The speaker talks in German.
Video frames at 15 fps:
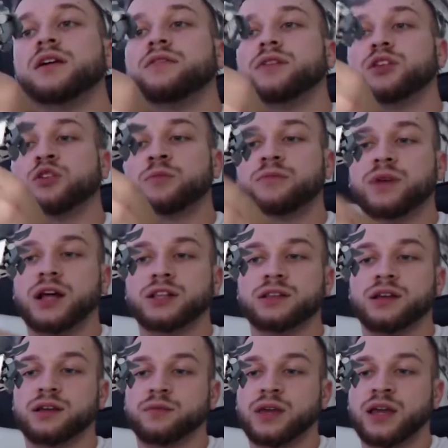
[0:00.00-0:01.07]
Wiederum an,
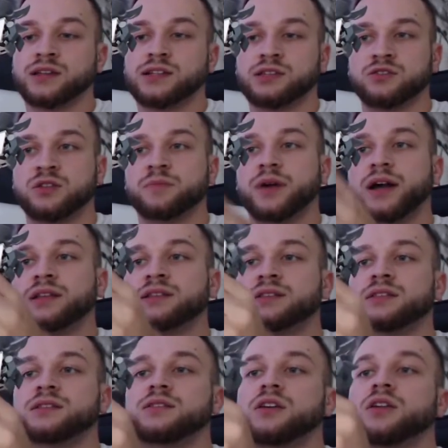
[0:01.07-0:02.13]
im Gegensatz zu den Beinen
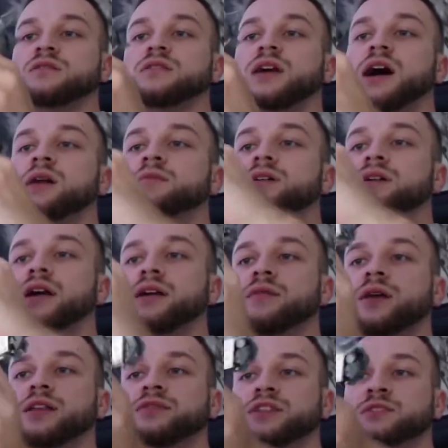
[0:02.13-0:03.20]
sind, können die Arme
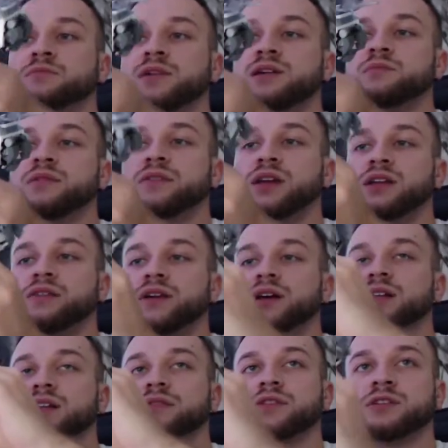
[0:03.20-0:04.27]
etwas mehr bewegt werden,
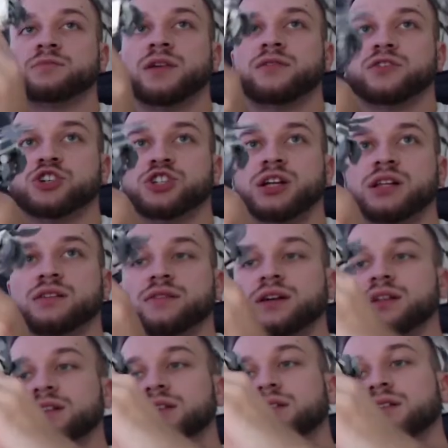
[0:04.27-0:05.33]
etwas mehr verstellt werden.